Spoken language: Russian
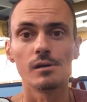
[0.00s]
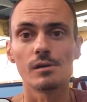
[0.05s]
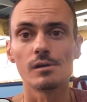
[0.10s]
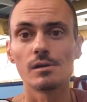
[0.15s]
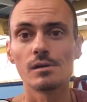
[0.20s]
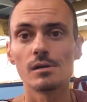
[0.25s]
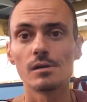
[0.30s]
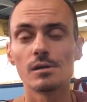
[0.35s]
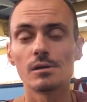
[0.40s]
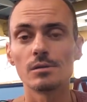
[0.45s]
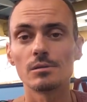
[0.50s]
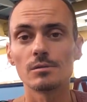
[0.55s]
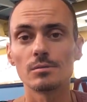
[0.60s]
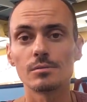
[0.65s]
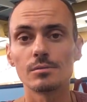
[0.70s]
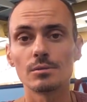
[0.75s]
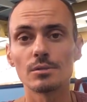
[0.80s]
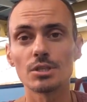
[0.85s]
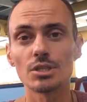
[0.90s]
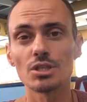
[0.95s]
А,
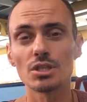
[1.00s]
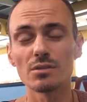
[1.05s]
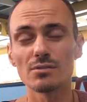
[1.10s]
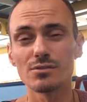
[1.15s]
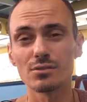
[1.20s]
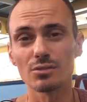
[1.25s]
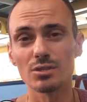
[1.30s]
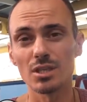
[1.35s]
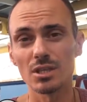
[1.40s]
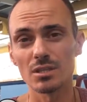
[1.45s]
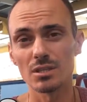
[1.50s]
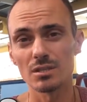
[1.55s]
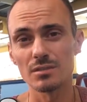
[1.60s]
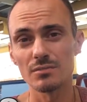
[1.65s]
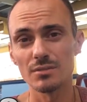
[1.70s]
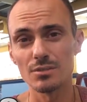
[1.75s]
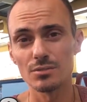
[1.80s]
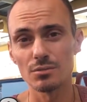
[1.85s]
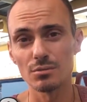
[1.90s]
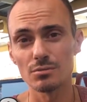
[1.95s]
решил все-таки этот
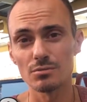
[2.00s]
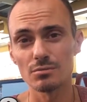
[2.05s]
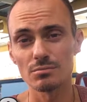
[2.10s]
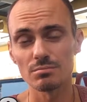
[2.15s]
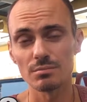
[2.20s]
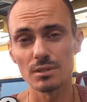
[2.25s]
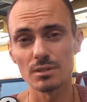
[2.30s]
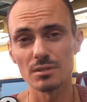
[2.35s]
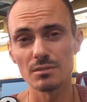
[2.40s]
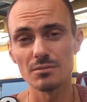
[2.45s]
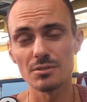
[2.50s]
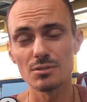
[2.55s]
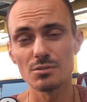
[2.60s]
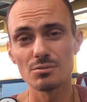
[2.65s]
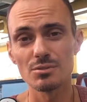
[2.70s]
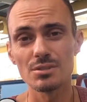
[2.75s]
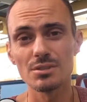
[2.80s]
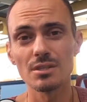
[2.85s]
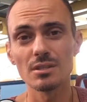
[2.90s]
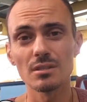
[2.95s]
видео, это видео
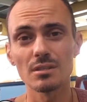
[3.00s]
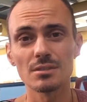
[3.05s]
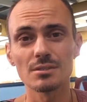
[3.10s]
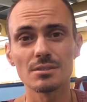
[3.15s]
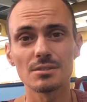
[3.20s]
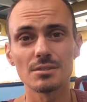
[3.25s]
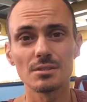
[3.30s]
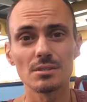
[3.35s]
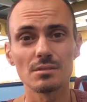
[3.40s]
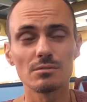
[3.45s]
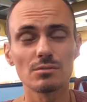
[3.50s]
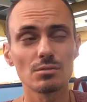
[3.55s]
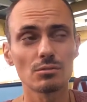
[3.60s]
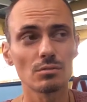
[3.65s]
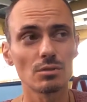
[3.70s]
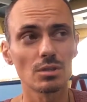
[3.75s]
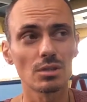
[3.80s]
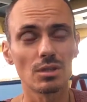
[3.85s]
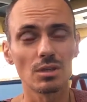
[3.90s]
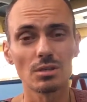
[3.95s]
сделать и
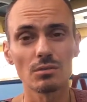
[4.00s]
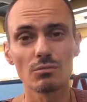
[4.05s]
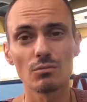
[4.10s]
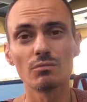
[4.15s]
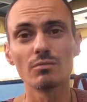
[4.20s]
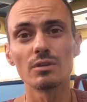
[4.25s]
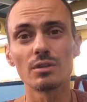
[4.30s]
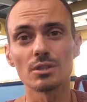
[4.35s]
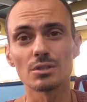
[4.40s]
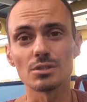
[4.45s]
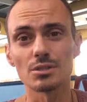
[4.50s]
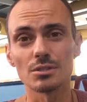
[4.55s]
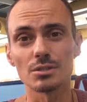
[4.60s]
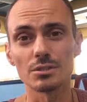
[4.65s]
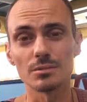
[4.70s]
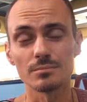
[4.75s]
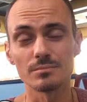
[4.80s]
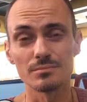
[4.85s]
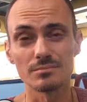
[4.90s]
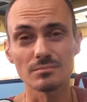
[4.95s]
все-таки его
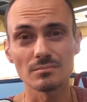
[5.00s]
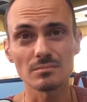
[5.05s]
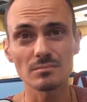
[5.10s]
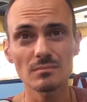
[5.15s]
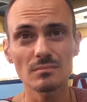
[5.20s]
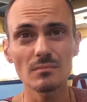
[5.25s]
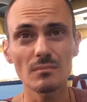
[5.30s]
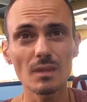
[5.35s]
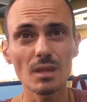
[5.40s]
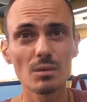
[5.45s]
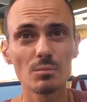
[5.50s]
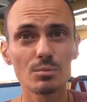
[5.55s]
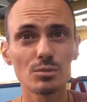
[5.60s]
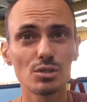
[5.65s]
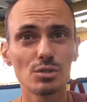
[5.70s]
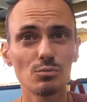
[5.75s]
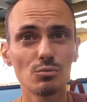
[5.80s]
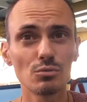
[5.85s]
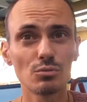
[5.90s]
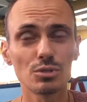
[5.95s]
выложить. А
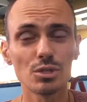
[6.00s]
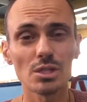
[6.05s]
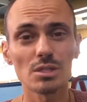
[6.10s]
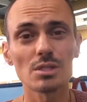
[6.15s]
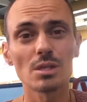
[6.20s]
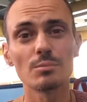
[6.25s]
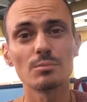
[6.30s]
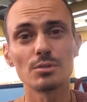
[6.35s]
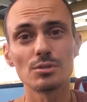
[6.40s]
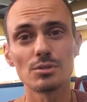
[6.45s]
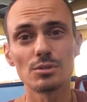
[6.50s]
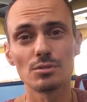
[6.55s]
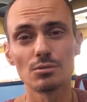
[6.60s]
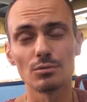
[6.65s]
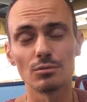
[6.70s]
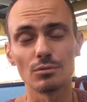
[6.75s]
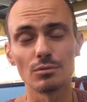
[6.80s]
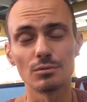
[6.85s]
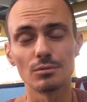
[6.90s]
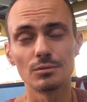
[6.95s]
почему? Сейчас объясню.
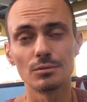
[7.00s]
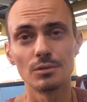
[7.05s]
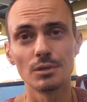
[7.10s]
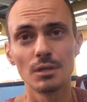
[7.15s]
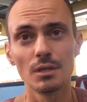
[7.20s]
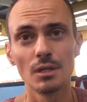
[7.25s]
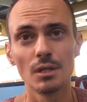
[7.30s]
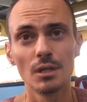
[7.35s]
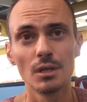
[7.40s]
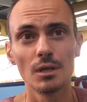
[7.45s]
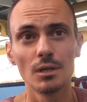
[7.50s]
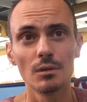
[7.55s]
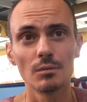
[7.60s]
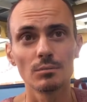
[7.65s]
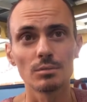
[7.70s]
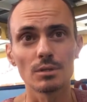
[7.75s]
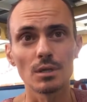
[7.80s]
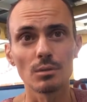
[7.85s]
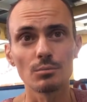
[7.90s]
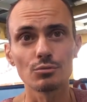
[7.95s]

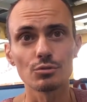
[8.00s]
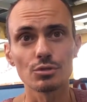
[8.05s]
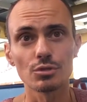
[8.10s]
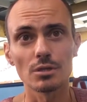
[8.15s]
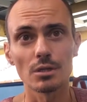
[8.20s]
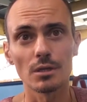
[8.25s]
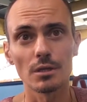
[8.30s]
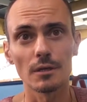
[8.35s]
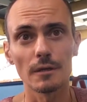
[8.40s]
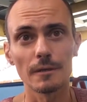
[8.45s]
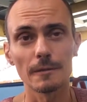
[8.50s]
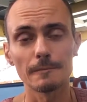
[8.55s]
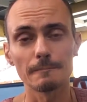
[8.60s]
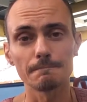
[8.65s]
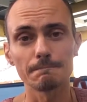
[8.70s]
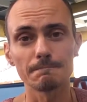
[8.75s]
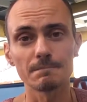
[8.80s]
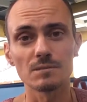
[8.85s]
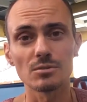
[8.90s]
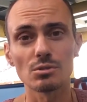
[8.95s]
Потому что
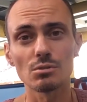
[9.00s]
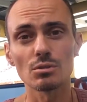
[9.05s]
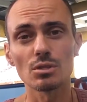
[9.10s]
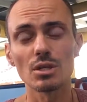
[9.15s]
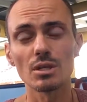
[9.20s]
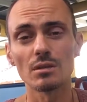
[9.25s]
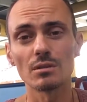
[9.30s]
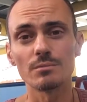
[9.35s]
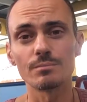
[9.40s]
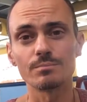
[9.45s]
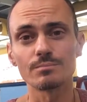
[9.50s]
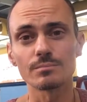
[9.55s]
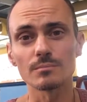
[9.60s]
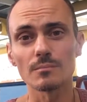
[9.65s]
все-таки э,